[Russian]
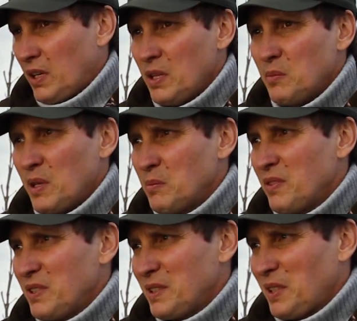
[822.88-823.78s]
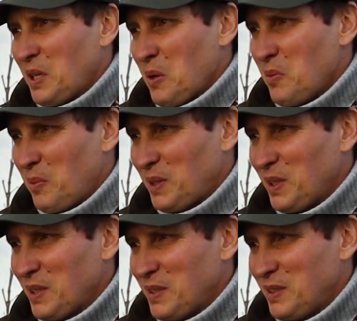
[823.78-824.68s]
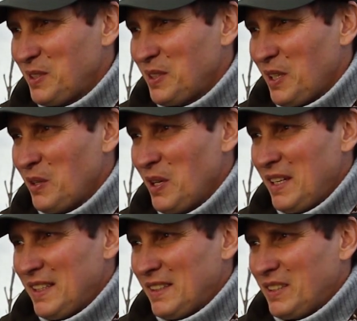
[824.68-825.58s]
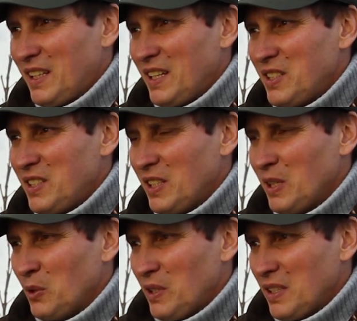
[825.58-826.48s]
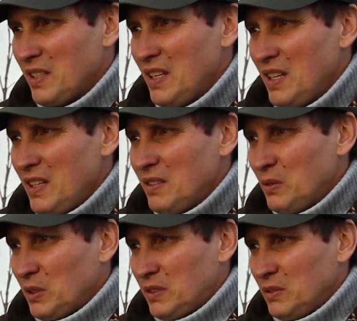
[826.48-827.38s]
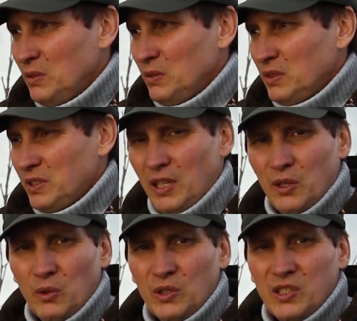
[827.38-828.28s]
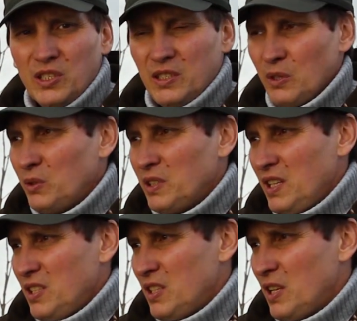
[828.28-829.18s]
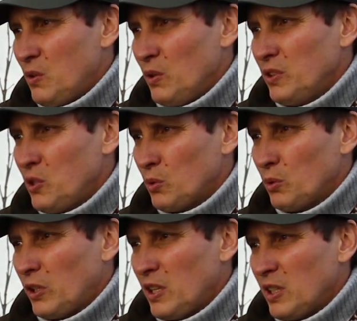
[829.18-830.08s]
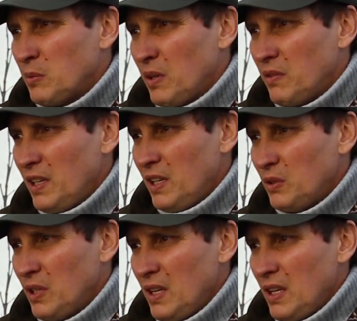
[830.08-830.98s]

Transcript: крайней мере, мне всегда такое попадалось. Не знаю, это такая технология. Вот. Ну, силикон чистый, он и есть силикон, ничего туда не добавляет.